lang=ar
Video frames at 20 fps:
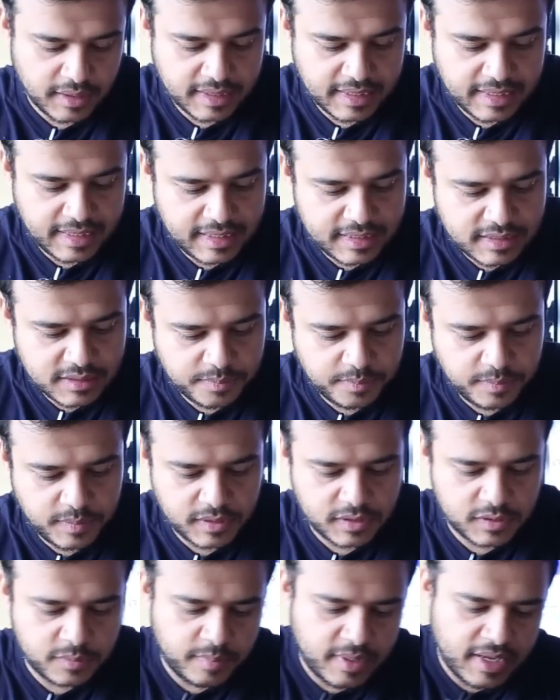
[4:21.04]
الكيس
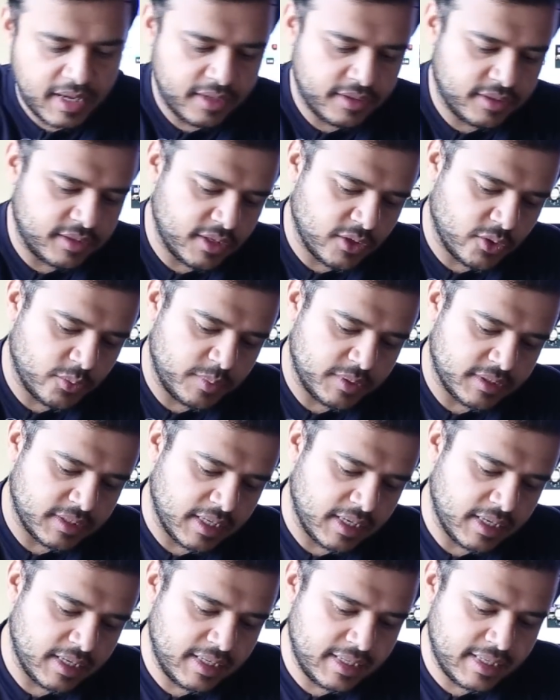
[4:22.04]
بيتبعثر
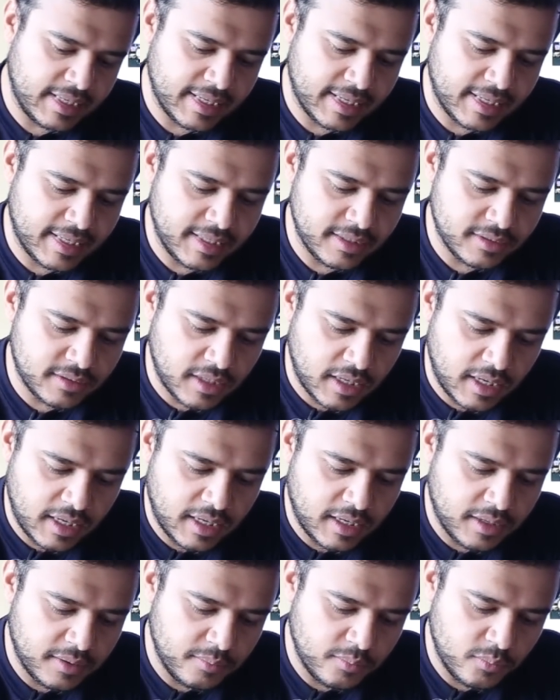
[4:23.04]
وبيطلع لك
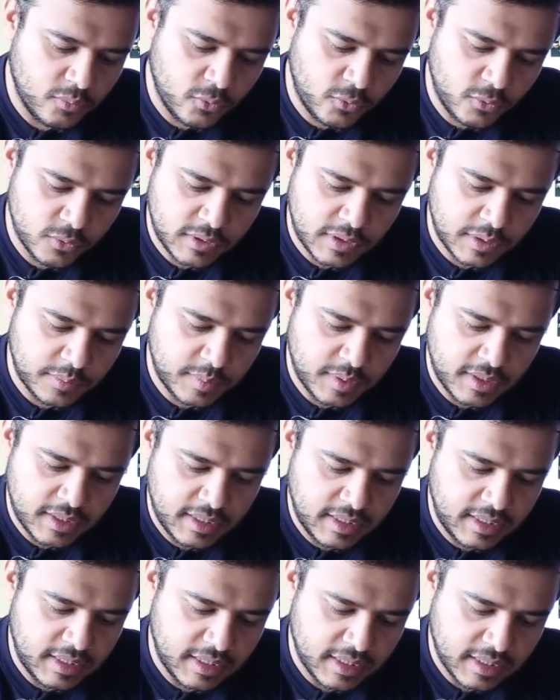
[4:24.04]
قطع مو
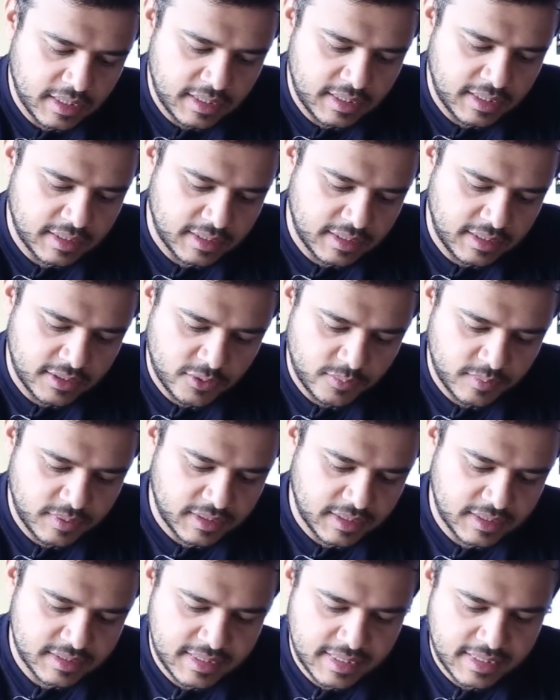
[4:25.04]
طبيعيه خليني اطلع لكم
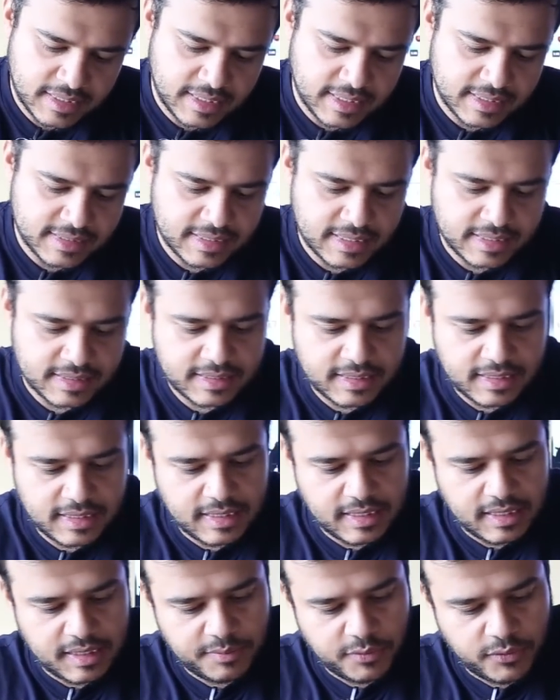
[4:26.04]
القطعتين
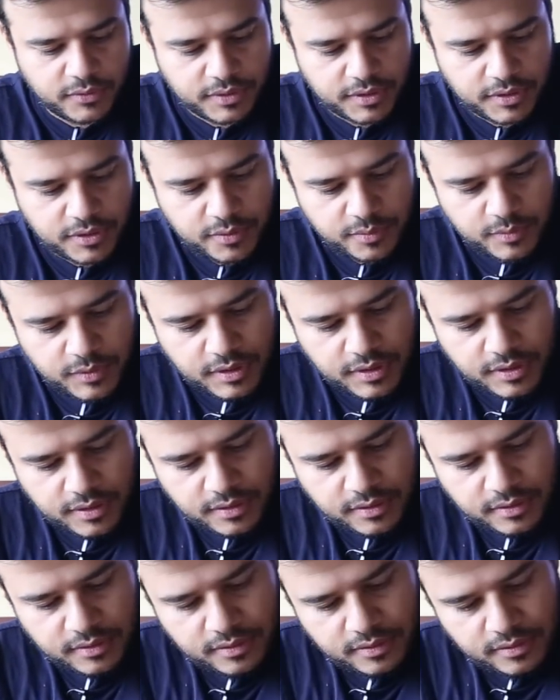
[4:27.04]
الاساسيه اللي بوريكم
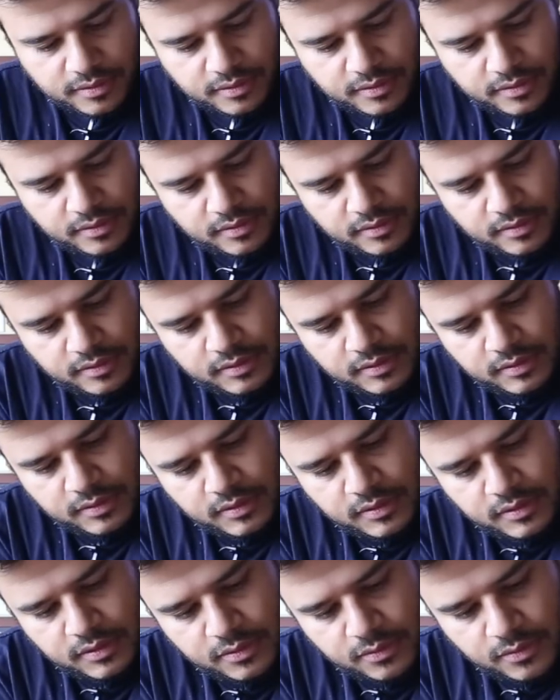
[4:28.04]
اياها
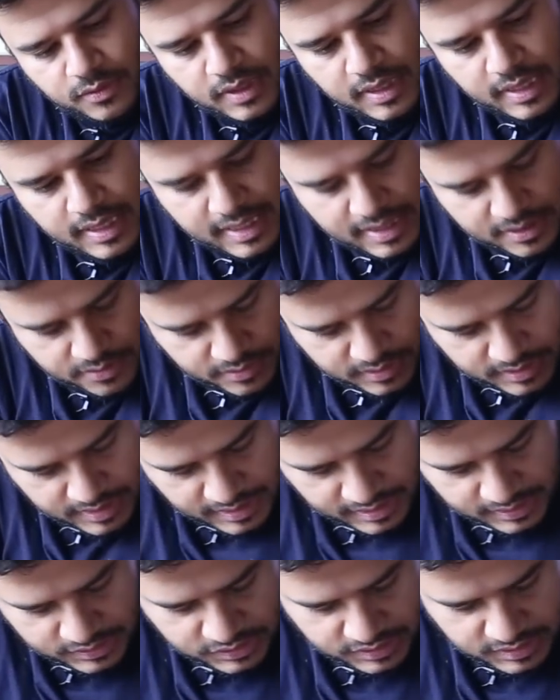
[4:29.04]
واحاول
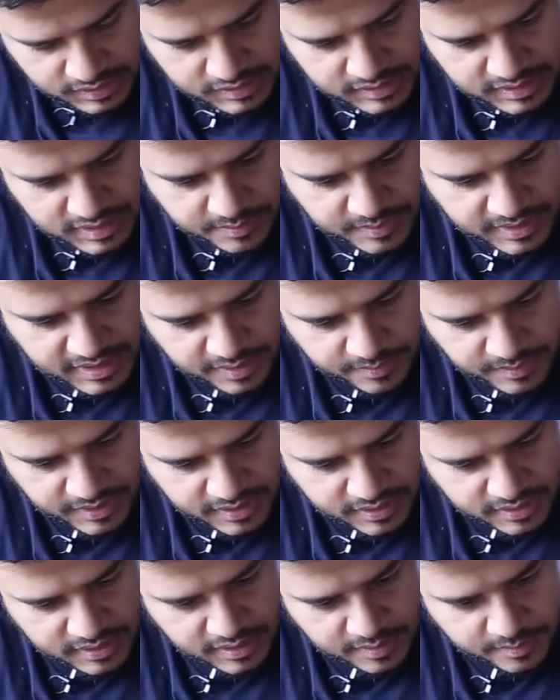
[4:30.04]
ارجع الاشياء الباقي
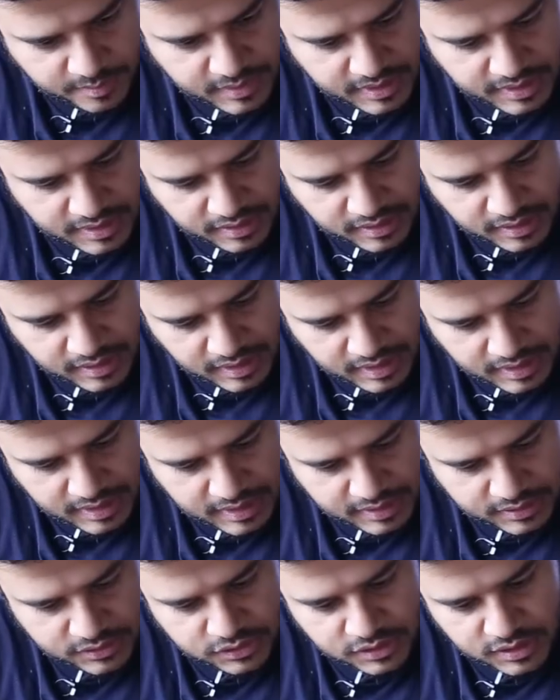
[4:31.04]
بحيث انها ما يضيع
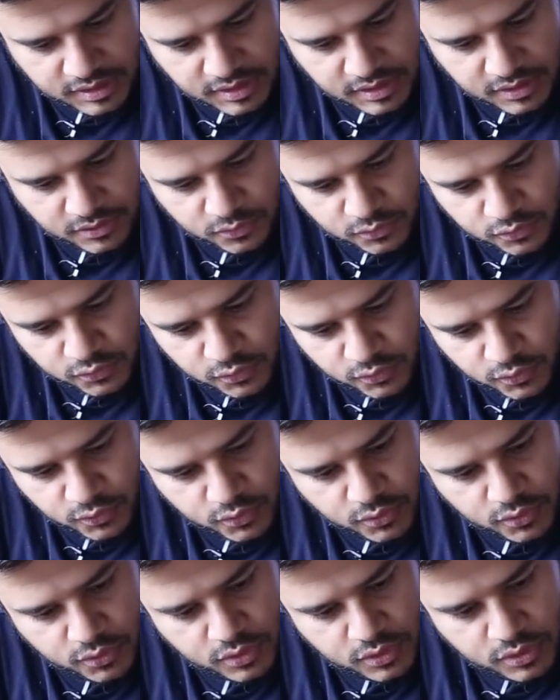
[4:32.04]
علي شيء
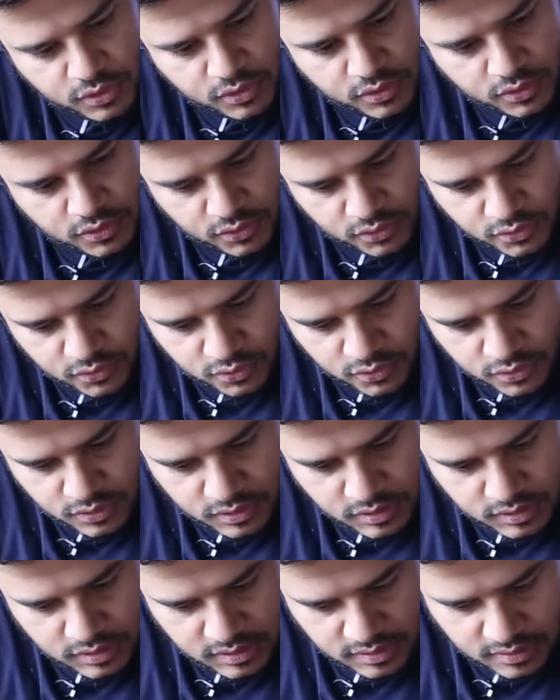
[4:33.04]
وتروح
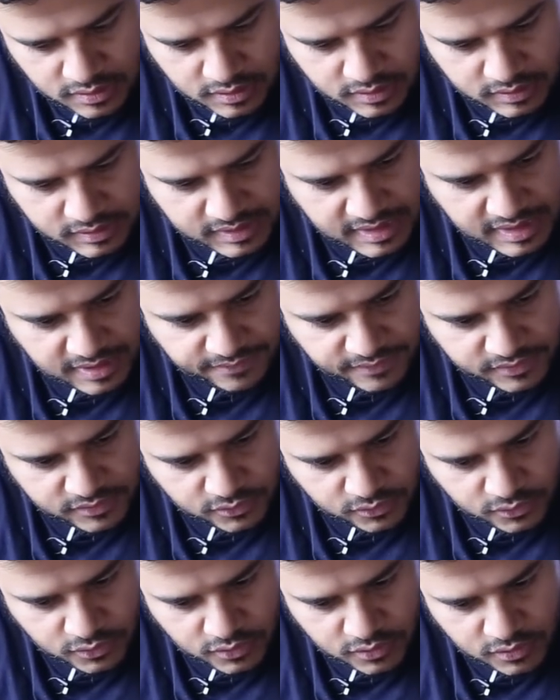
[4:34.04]
كل السالفه
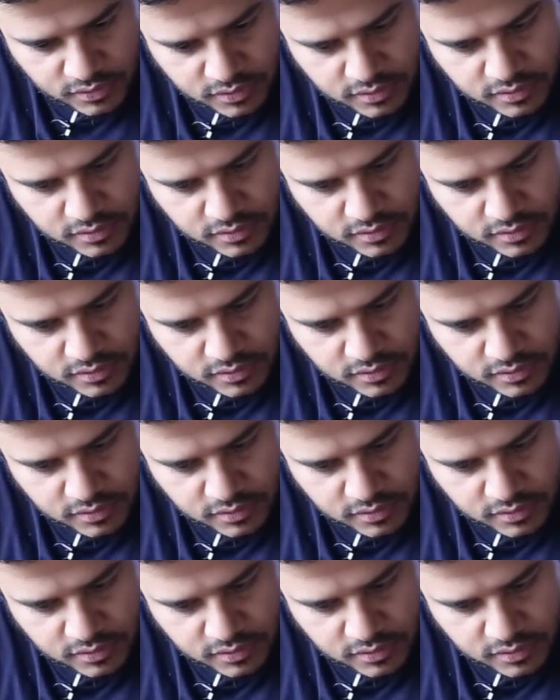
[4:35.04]
تروح